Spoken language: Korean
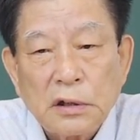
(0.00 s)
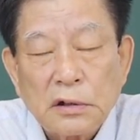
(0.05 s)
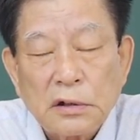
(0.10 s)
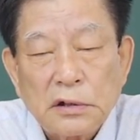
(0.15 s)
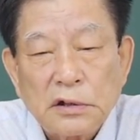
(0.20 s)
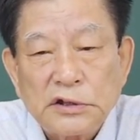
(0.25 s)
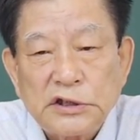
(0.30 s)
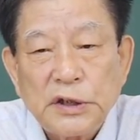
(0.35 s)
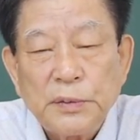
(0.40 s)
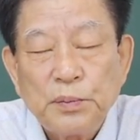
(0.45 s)

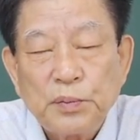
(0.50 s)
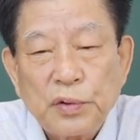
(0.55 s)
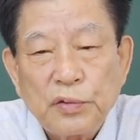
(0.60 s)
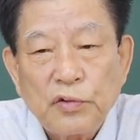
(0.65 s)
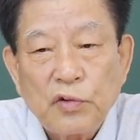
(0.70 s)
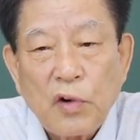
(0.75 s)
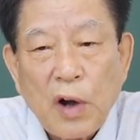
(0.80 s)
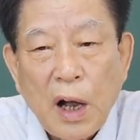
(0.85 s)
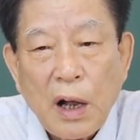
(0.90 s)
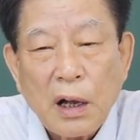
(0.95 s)
그
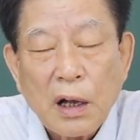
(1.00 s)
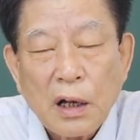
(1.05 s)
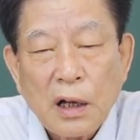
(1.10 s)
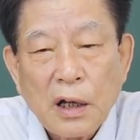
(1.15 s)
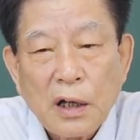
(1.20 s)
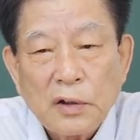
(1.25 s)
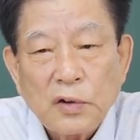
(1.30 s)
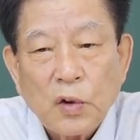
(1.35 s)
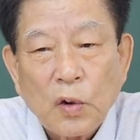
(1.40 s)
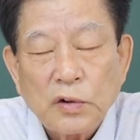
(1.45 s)
신분과
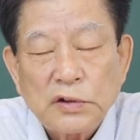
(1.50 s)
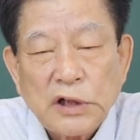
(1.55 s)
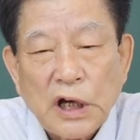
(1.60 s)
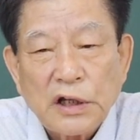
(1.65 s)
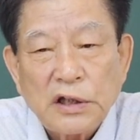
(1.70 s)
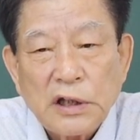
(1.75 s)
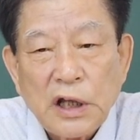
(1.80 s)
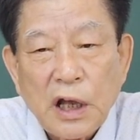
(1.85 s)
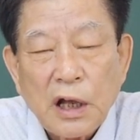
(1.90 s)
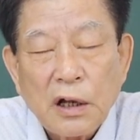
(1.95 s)
또
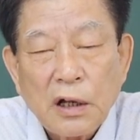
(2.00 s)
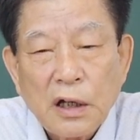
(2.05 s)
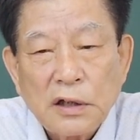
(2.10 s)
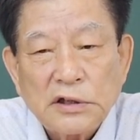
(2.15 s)
자기